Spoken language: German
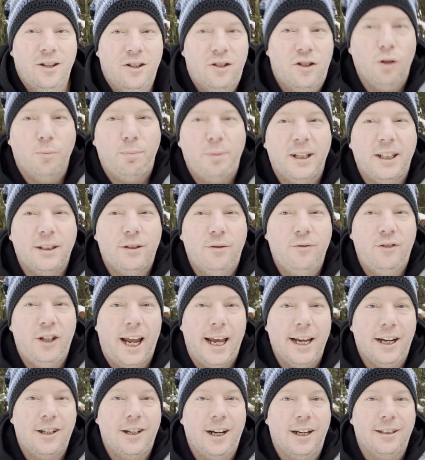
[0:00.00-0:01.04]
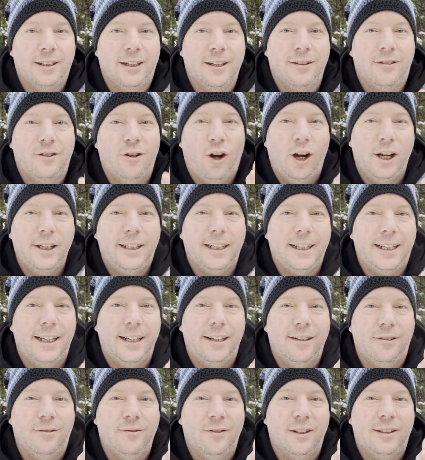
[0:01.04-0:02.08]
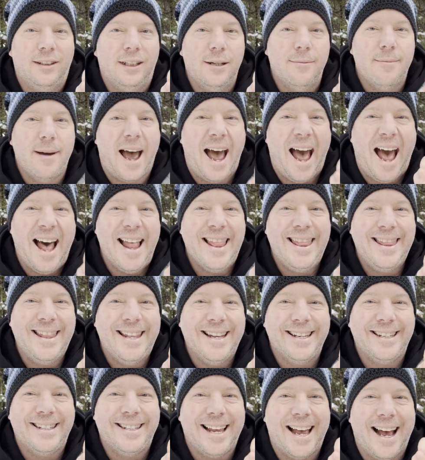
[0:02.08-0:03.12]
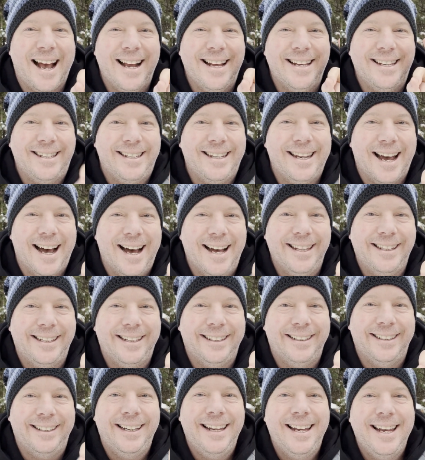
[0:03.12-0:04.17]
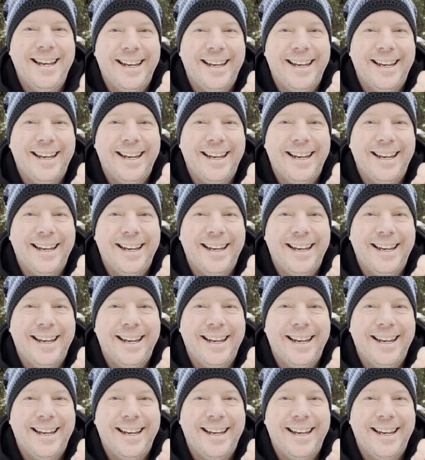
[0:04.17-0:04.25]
Super, dass du wieder eingeschaltet hast. Heute geht es um das Thema anders als die anderen.